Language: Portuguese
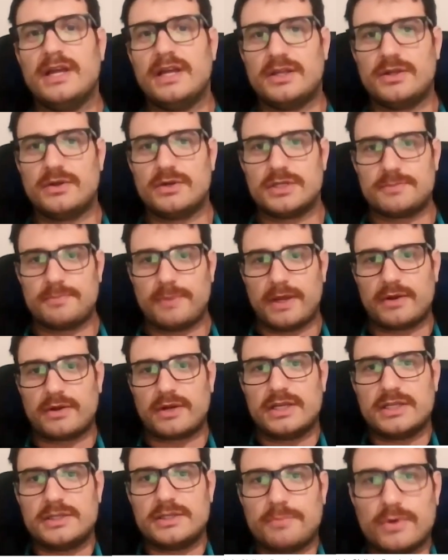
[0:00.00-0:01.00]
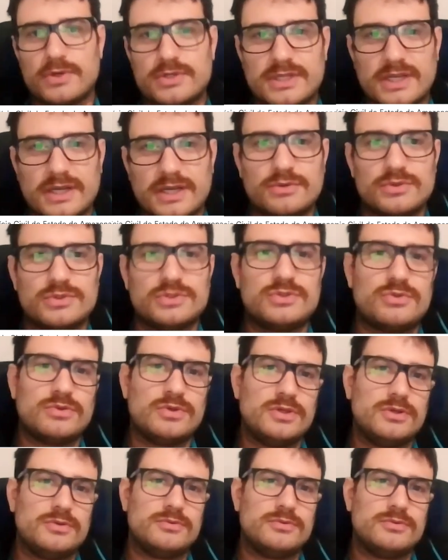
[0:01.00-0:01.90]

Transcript: e eu espero que a gente possa construir